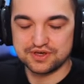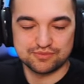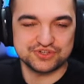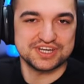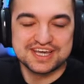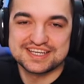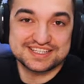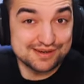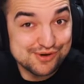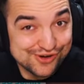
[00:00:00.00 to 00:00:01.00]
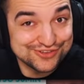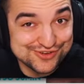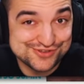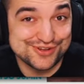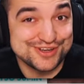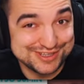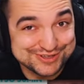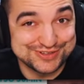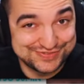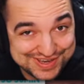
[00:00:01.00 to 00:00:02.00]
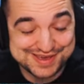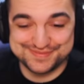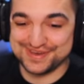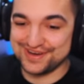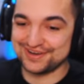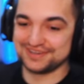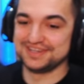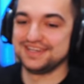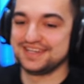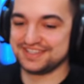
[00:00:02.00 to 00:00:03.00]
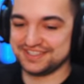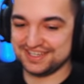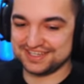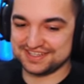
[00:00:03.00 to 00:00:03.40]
Może samochody, o których już wiemy, o, że